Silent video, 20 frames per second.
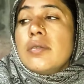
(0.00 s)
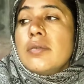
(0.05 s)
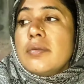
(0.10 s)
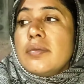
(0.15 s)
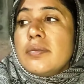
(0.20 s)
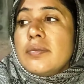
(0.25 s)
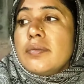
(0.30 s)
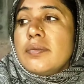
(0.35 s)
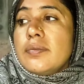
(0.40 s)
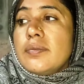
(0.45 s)

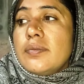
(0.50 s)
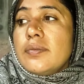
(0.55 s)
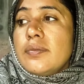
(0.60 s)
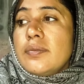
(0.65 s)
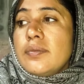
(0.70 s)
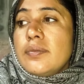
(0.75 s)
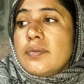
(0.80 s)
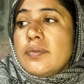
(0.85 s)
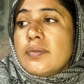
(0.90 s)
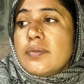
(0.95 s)

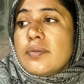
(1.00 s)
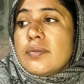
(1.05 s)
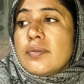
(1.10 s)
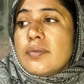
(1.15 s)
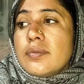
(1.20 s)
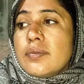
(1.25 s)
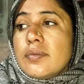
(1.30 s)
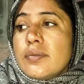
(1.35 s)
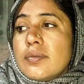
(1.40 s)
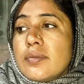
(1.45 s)
वाले
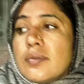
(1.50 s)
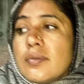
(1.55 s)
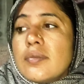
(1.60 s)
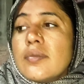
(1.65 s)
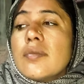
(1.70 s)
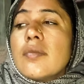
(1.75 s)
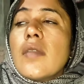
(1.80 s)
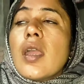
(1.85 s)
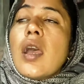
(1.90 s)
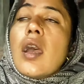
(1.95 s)
आ गए
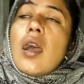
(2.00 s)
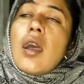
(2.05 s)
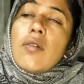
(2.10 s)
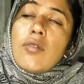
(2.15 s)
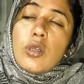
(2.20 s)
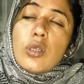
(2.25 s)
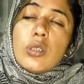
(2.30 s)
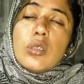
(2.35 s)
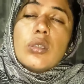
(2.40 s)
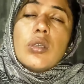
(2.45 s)
हैं हाँ
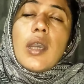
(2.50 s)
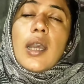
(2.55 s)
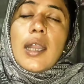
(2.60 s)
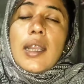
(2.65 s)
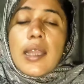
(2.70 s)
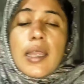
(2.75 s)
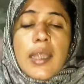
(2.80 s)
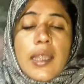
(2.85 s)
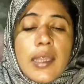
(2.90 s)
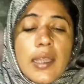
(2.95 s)
वो तो आ
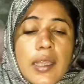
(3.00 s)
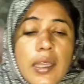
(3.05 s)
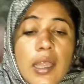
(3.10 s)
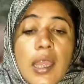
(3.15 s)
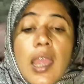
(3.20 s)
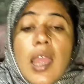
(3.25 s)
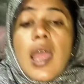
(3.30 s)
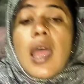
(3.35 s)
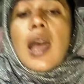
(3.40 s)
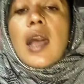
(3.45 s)
गए हैं
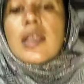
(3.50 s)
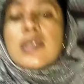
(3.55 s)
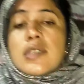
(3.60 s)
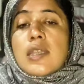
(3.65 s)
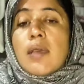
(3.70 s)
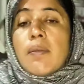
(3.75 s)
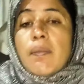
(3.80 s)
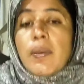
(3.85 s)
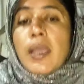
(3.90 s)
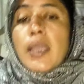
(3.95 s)

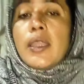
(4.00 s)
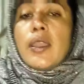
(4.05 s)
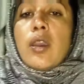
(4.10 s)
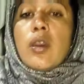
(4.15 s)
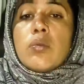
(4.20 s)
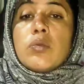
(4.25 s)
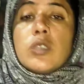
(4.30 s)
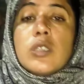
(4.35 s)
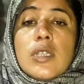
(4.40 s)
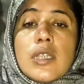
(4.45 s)
असलम भाई
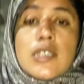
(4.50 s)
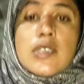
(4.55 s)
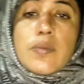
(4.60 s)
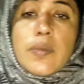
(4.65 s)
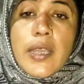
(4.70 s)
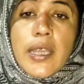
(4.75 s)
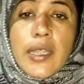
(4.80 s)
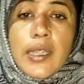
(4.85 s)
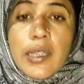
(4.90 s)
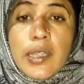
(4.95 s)
और मुखलस
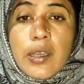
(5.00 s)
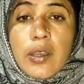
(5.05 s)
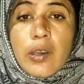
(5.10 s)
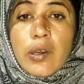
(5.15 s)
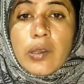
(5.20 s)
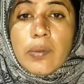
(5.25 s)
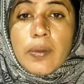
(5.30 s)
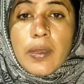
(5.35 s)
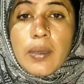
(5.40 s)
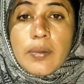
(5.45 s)
भाई
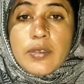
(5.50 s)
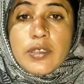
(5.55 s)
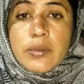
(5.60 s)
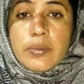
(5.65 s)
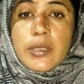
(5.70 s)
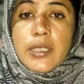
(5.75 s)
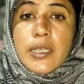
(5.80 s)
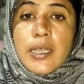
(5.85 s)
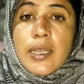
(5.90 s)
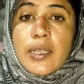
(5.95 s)
और भाभी
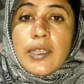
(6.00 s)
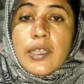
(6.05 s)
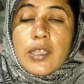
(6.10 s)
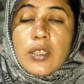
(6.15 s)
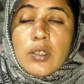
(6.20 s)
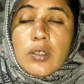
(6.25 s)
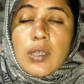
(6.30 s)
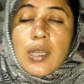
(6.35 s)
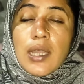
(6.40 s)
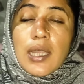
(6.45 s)
समीना ये
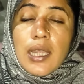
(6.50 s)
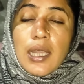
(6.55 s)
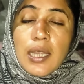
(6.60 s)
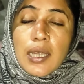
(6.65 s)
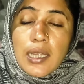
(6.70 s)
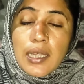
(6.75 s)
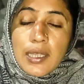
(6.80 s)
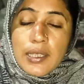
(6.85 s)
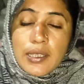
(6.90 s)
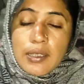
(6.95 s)
तो कल आ
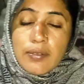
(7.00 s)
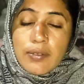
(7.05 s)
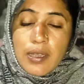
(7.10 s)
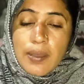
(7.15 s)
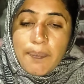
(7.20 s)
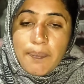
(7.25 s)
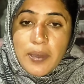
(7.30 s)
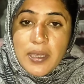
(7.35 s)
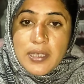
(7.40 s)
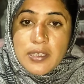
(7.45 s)
गए थे
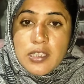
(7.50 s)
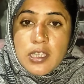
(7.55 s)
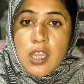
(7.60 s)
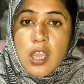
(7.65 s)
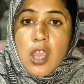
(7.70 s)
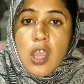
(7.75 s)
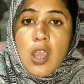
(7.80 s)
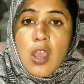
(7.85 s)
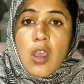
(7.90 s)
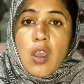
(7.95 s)
वापस
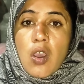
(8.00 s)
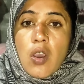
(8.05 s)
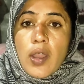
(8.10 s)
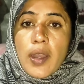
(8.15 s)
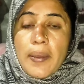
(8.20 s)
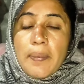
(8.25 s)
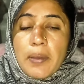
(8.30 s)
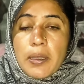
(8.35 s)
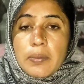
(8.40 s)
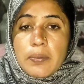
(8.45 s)
और
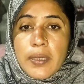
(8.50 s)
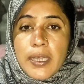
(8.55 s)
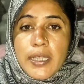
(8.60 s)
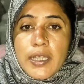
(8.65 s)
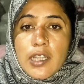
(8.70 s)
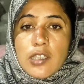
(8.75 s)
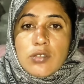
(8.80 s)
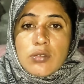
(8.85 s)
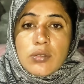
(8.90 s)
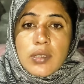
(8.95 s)
अहमद भाई
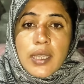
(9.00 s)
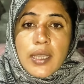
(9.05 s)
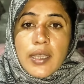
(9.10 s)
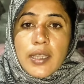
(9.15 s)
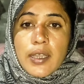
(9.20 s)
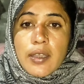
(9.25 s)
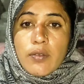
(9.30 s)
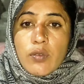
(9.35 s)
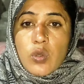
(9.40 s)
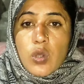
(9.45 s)
का सुना
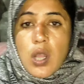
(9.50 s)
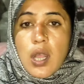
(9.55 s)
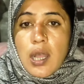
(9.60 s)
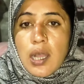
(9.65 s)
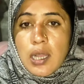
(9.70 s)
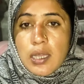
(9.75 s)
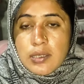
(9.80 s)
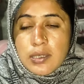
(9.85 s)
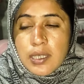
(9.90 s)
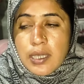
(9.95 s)
है कि वो
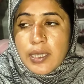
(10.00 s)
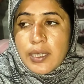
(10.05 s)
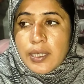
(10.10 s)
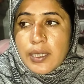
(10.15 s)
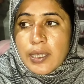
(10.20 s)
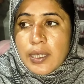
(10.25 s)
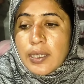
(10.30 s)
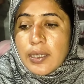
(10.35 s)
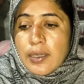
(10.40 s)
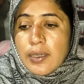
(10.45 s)
आ
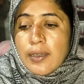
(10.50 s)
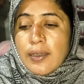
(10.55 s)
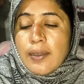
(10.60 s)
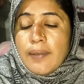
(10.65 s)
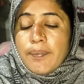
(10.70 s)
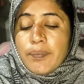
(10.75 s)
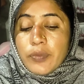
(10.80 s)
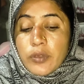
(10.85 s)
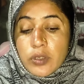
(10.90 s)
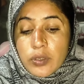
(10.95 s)
जाएंगे
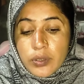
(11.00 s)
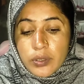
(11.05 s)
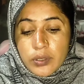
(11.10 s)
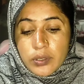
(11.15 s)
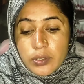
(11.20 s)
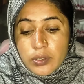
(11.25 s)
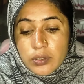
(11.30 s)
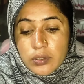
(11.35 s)
तो